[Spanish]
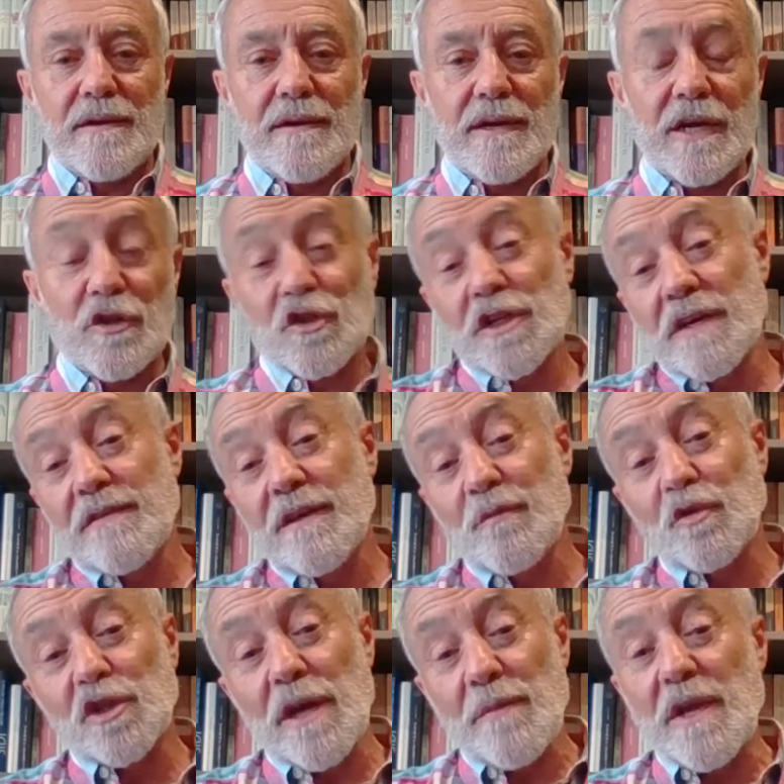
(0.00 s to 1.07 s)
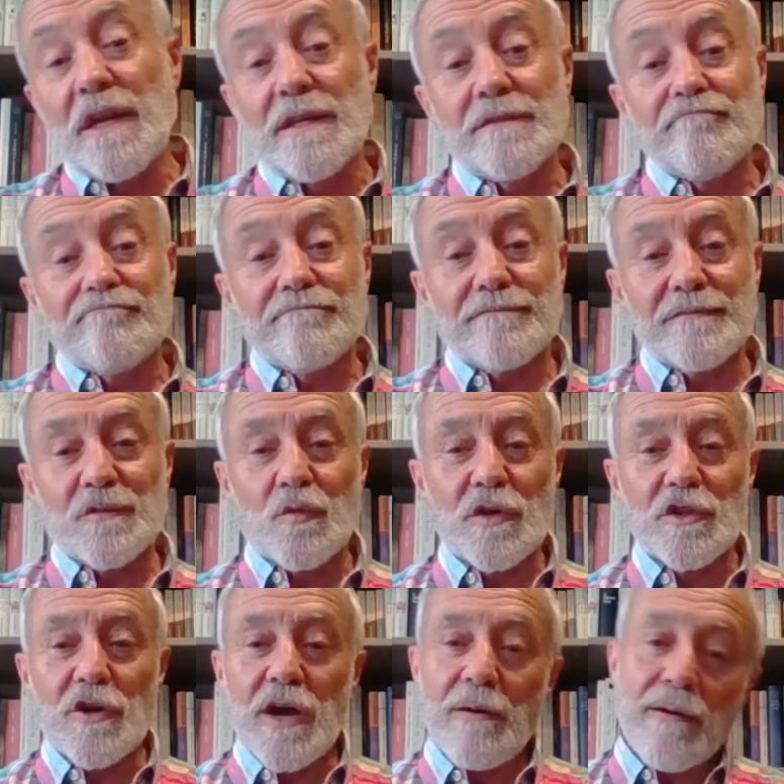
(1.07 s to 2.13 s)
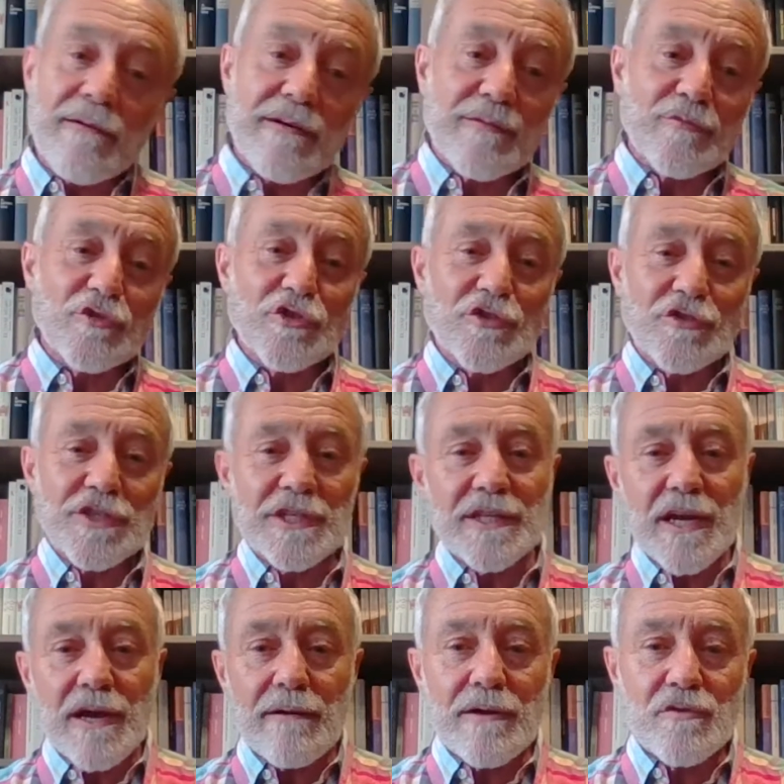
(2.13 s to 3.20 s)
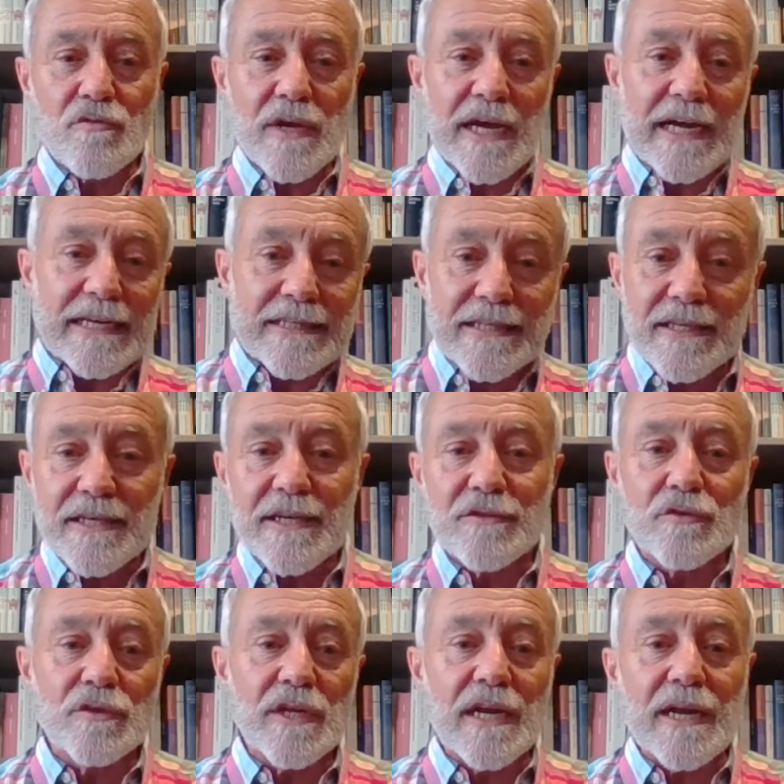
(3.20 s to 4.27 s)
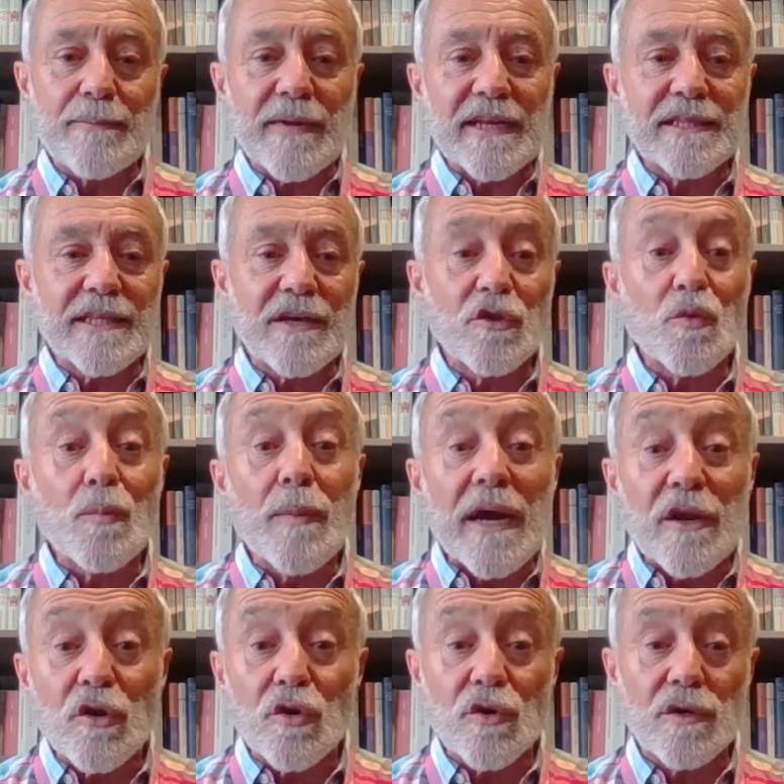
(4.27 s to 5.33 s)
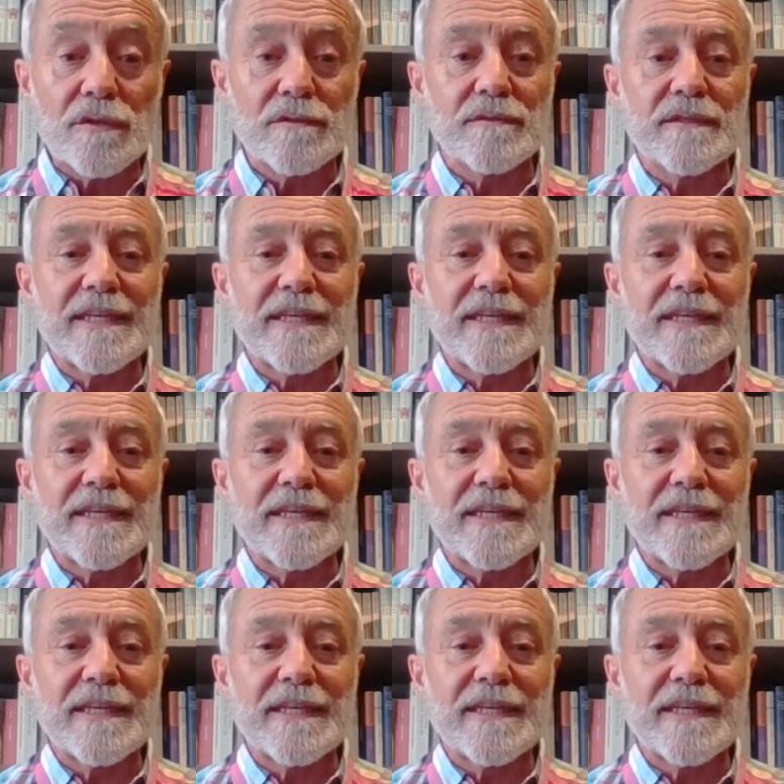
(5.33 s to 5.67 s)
A los que hicimos la mili, cuando acabábamos, nos entregaban una cartilla donde en el apartado valor